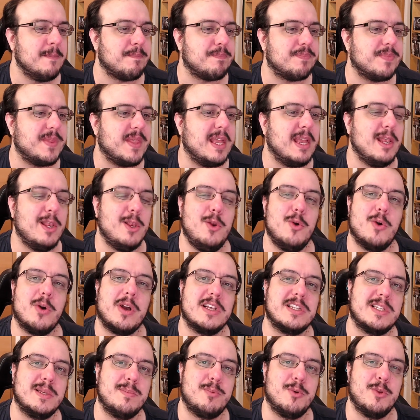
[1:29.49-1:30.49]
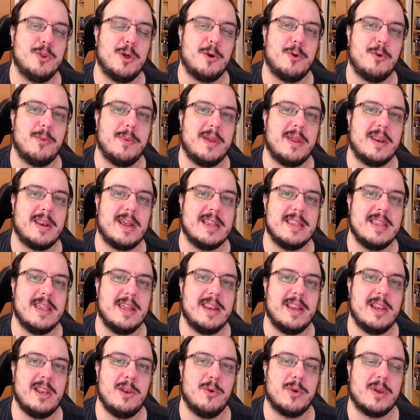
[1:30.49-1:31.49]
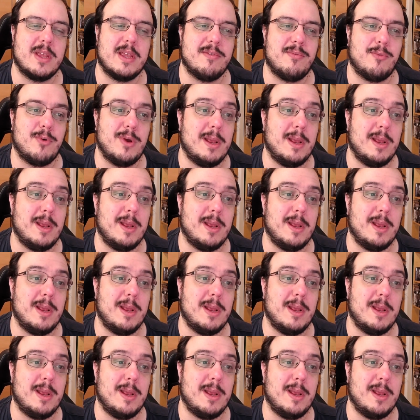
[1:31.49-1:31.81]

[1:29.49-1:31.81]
de lo que se pudo ver ayer en lo que